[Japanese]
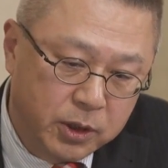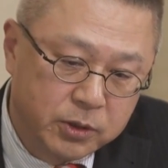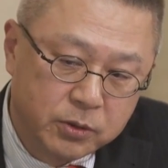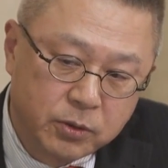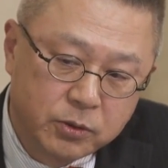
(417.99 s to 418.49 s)

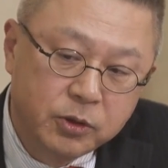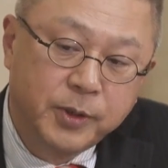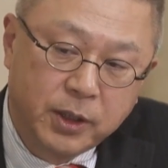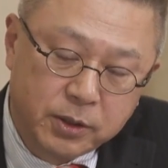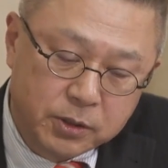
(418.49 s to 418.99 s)
チャーチルの
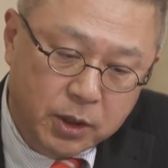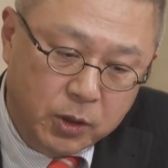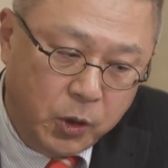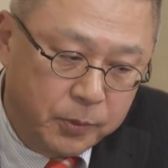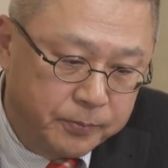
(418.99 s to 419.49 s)
罪なんですけ
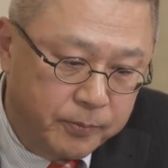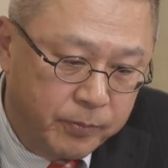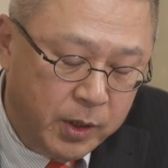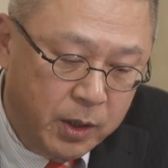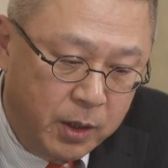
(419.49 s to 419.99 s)
ど、うんうん、